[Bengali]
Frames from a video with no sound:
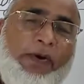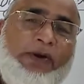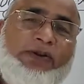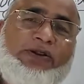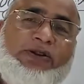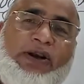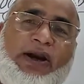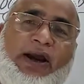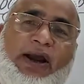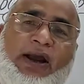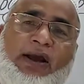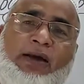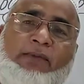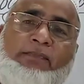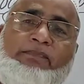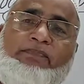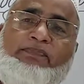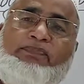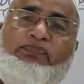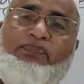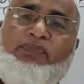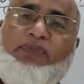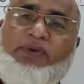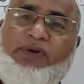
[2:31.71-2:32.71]
পত্রে
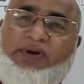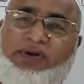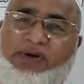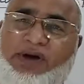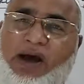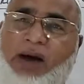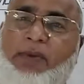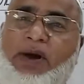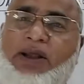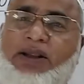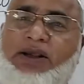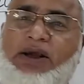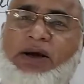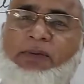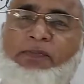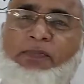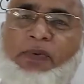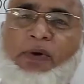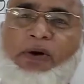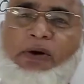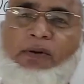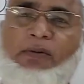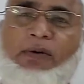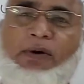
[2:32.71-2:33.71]
সামাজিক
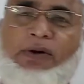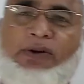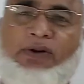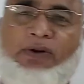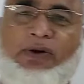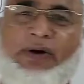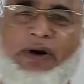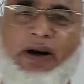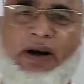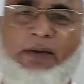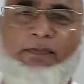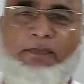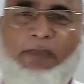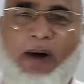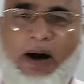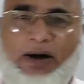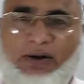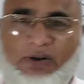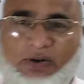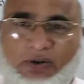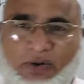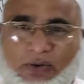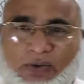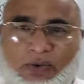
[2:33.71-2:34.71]
পরিবর্তনের
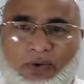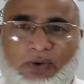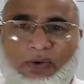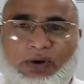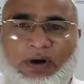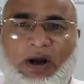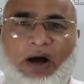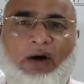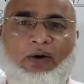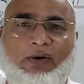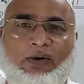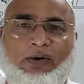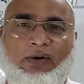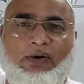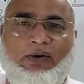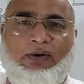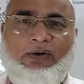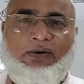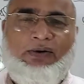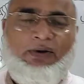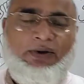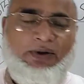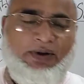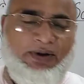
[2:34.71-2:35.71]
পার্থক্যটা হলো
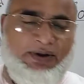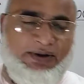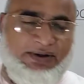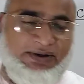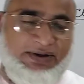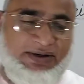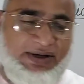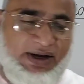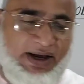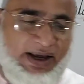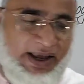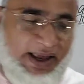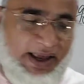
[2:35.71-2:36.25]
যে